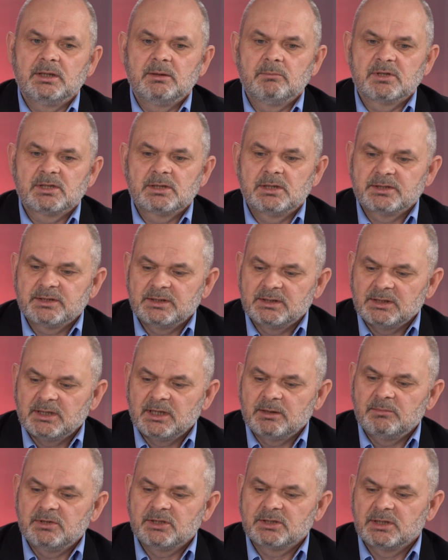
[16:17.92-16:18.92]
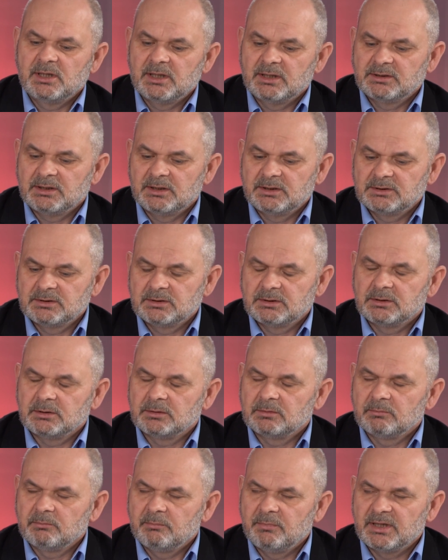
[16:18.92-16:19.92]
i myślę, że na najbliższe lata jest
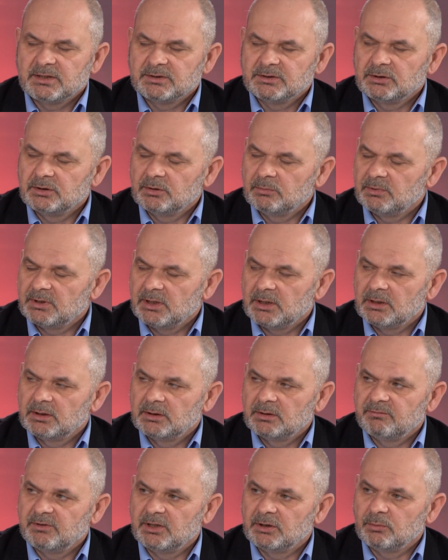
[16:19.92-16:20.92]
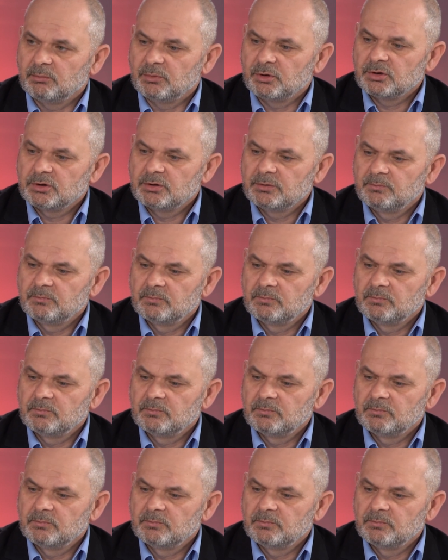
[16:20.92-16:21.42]
to bardzo dobra wiadomość.